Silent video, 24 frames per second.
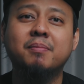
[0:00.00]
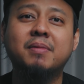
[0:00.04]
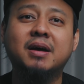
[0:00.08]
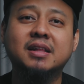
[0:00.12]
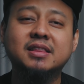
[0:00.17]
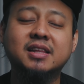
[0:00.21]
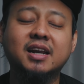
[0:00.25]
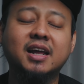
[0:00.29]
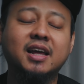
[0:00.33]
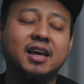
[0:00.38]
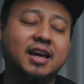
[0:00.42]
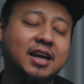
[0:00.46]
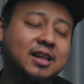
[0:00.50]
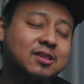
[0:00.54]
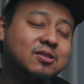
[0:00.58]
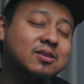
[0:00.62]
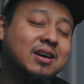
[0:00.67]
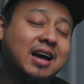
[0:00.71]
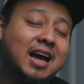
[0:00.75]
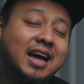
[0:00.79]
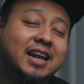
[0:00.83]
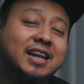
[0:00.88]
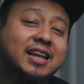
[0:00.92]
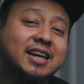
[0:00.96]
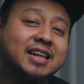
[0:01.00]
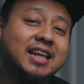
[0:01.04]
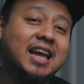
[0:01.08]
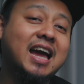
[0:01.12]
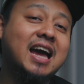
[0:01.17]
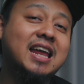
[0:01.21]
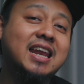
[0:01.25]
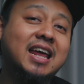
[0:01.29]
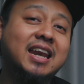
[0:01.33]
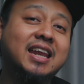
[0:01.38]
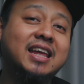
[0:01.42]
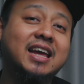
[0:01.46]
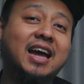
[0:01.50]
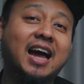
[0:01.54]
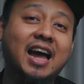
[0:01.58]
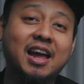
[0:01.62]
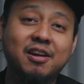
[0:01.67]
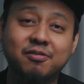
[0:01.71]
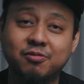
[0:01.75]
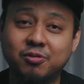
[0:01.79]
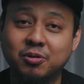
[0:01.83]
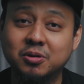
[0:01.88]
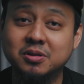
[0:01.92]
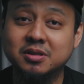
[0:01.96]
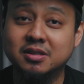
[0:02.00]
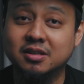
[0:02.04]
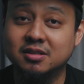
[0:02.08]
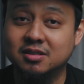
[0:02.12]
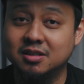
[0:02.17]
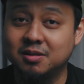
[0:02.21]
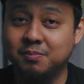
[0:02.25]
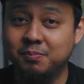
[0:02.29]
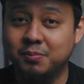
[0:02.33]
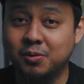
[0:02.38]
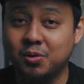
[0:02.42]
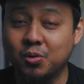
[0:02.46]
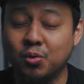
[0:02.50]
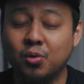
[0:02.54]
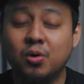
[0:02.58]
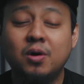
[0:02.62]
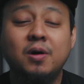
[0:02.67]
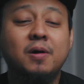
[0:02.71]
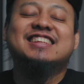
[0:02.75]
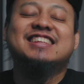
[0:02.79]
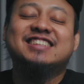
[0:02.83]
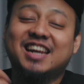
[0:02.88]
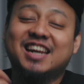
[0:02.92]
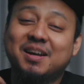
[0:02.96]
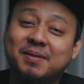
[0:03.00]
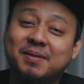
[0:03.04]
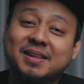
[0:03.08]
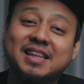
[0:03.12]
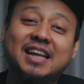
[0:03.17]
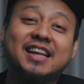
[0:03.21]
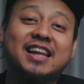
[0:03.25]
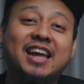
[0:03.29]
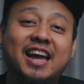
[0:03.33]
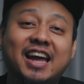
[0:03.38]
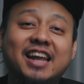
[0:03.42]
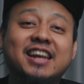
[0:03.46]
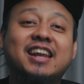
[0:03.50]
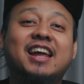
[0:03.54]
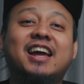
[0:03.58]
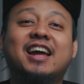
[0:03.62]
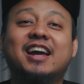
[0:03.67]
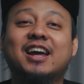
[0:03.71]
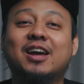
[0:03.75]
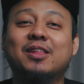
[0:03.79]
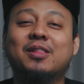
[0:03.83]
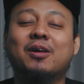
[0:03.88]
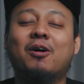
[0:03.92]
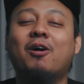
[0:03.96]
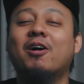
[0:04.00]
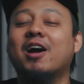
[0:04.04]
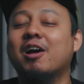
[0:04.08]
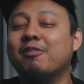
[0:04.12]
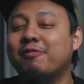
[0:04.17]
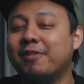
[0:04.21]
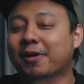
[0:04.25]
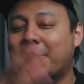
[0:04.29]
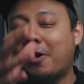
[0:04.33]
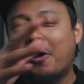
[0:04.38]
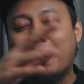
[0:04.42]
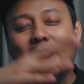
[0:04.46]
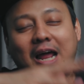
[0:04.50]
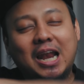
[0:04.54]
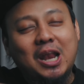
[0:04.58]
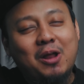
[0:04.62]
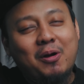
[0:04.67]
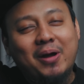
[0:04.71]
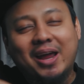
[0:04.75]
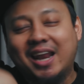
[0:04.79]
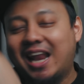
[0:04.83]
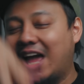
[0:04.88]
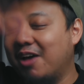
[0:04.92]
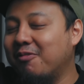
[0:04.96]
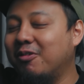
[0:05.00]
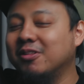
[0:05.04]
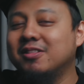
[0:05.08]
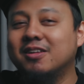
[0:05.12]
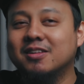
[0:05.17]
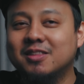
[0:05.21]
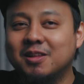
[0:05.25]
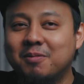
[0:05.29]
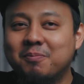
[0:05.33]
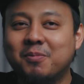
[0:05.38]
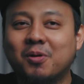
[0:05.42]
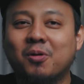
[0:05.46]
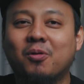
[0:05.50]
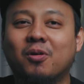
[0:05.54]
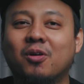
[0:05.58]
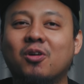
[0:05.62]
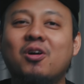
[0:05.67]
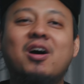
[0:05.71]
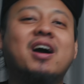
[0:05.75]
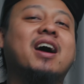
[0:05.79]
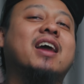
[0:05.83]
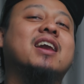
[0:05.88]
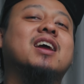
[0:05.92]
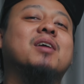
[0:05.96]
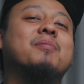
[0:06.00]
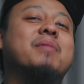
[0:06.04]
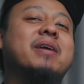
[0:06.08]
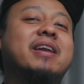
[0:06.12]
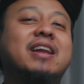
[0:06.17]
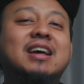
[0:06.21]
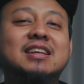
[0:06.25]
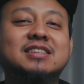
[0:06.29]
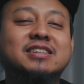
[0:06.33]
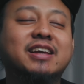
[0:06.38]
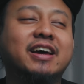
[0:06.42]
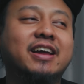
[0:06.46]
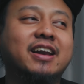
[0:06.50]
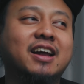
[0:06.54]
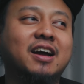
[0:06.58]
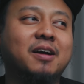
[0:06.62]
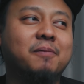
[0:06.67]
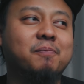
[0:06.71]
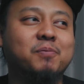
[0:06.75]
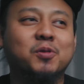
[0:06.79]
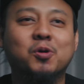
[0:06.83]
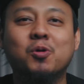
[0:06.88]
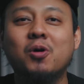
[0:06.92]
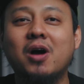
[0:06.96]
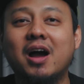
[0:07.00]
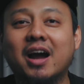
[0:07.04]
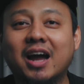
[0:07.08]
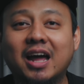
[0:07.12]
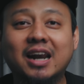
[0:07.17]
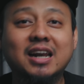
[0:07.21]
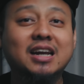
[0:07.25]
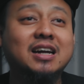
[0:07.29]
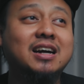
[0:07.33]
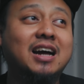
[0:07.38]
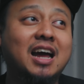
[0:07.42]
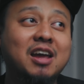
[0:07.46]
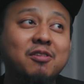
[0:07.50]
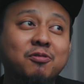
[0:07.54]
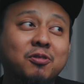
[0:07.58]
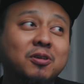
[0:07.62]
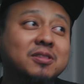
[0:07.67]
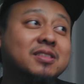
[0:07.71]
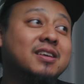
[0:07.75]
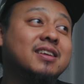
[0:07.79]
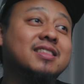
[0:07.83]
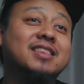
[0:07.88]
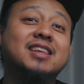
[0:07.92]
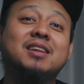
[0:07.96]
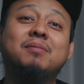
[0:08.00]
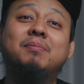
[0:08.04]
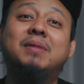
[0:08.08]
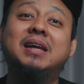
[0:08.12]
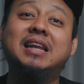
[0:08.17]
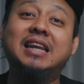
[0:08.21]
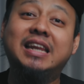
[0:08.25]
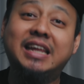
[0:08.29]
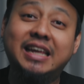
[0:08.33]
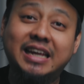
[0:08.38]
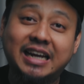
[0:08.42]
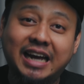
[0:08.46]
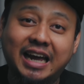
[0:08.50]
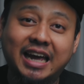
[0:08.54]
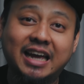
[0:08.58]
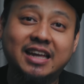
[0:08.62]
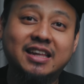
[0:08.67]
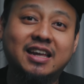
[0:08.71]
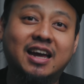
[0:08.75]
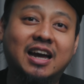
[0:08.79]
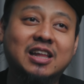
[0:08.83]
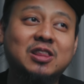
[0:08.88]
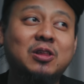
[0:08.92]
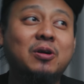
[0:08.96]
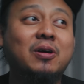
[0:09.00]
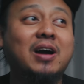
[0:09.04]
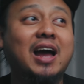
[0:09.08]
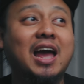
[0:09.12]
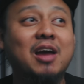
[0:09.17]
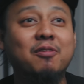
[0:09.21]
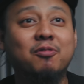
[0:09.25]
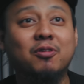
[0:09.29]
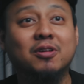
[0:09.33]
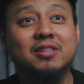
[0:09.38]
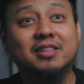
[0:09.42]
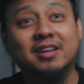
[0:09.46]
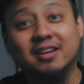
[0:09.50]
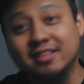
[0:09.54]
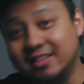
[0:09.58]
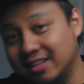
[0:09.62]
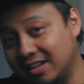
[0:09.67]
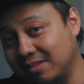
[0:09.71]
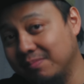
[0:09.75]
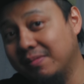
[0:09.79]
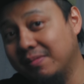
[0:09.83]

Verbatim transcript: baterai itu hadirnya ada di iPhone 13 Pro. Jadi pertanyaannya gitu, oke okay, Vic lo ngeluhin iPhone 13 Pro, lo akan kemana sekarang? Gue akan ke iPhone 13 mini kayaknya atau ke iPhone 13